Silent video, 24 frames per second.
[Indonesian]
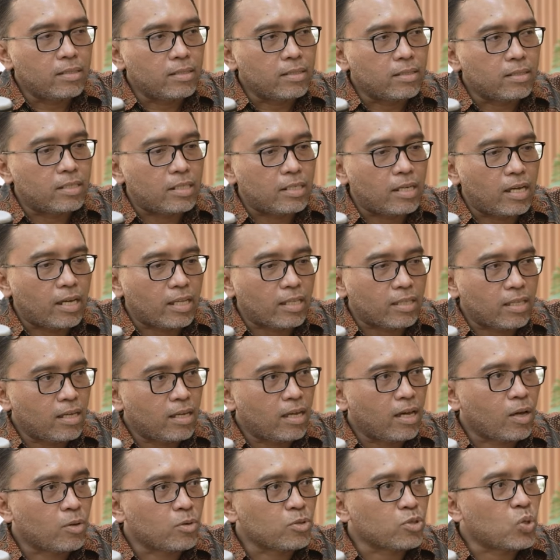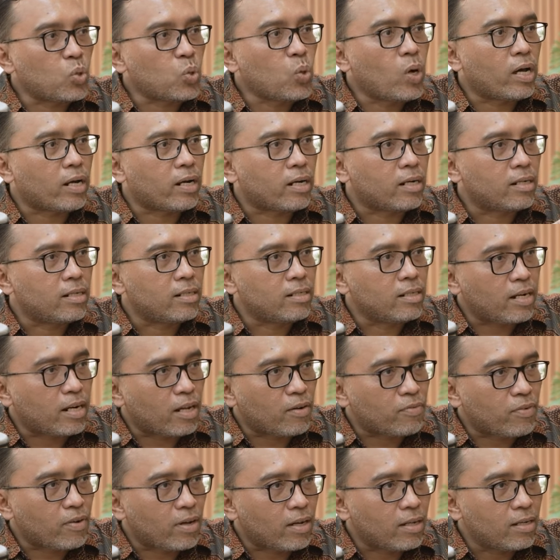sehingga kita harus keluar dari
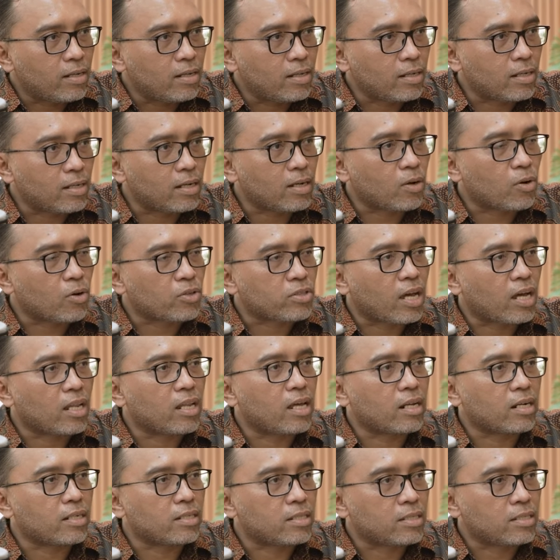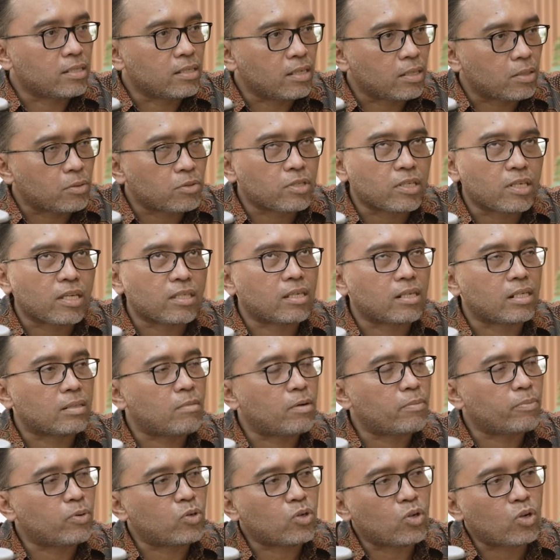Rafa ke hmm. kota Alaris itu sekitar
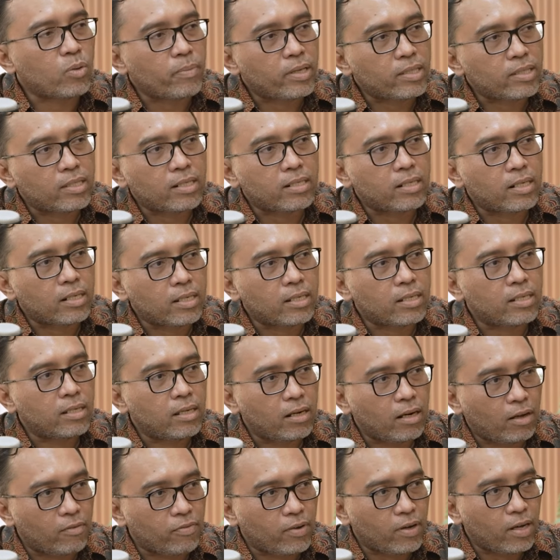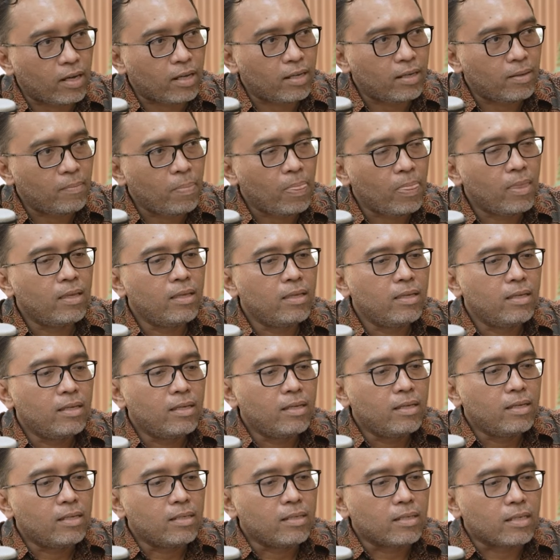50 km dari Rafa hmm,
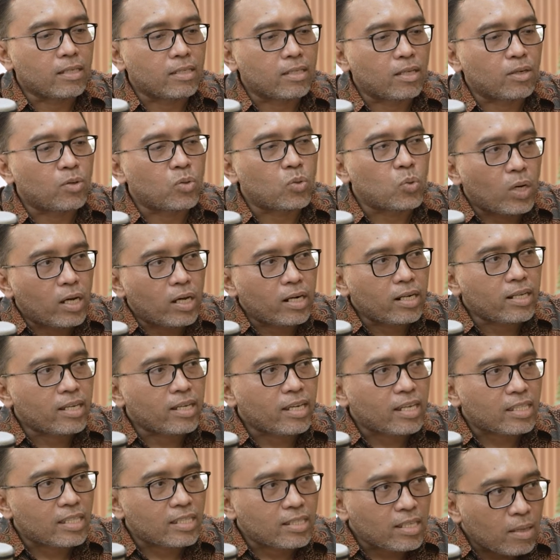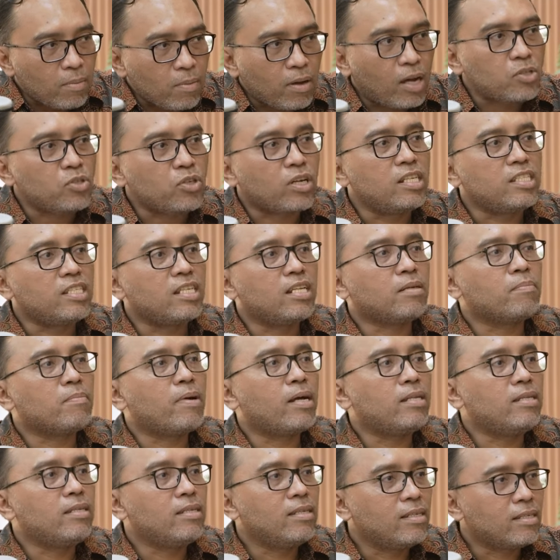hmm. kita keluar saya mengajukan izin
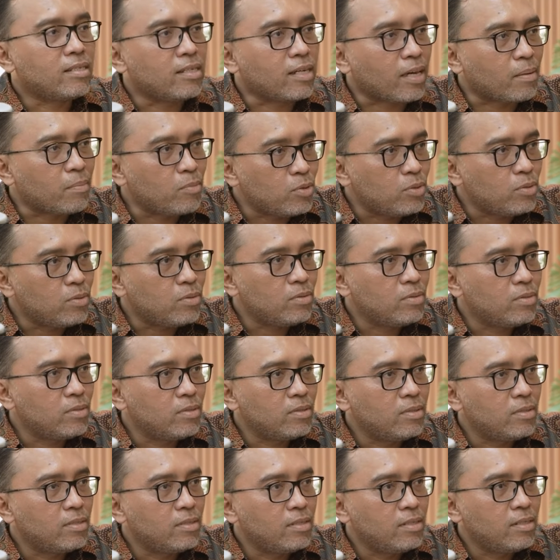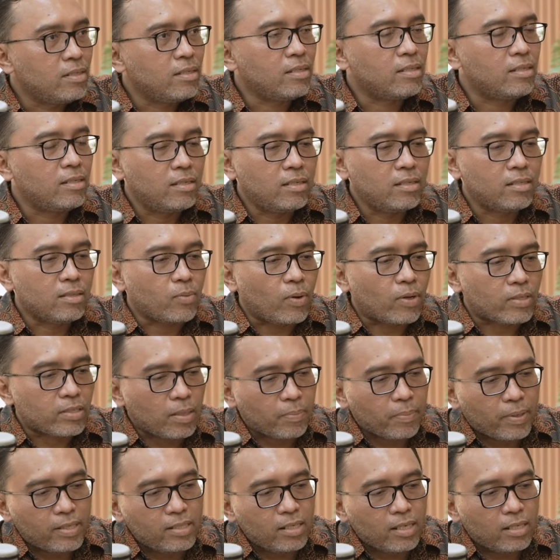kembali ke Kemlu oke okay. pas
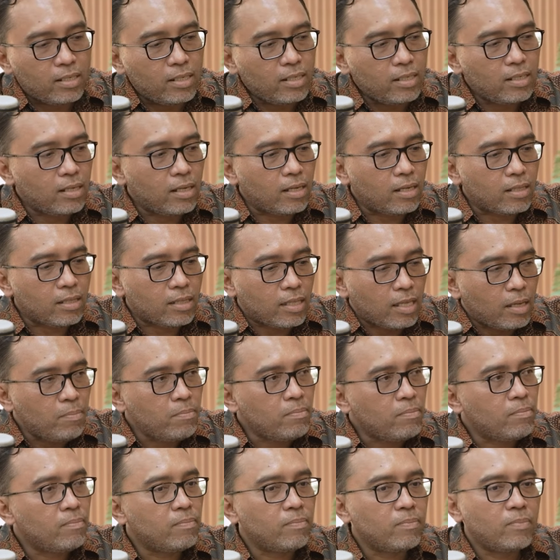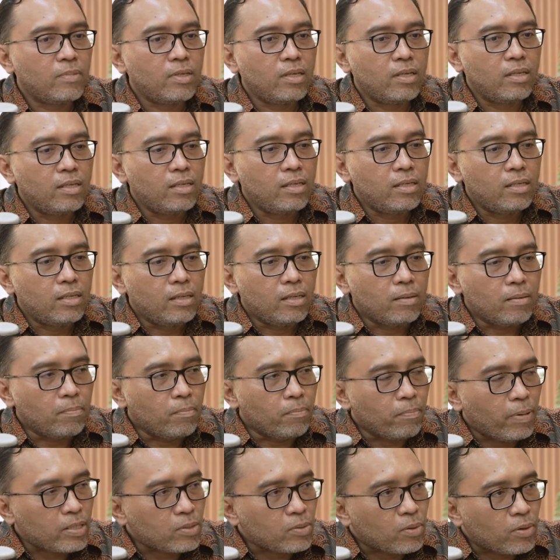apa aja ini uh, tim
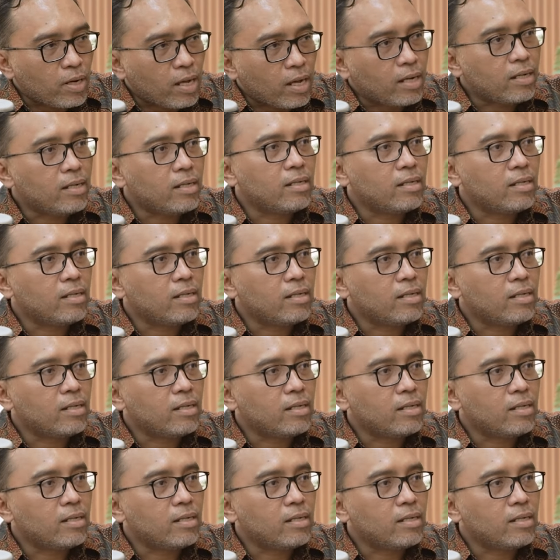empat orang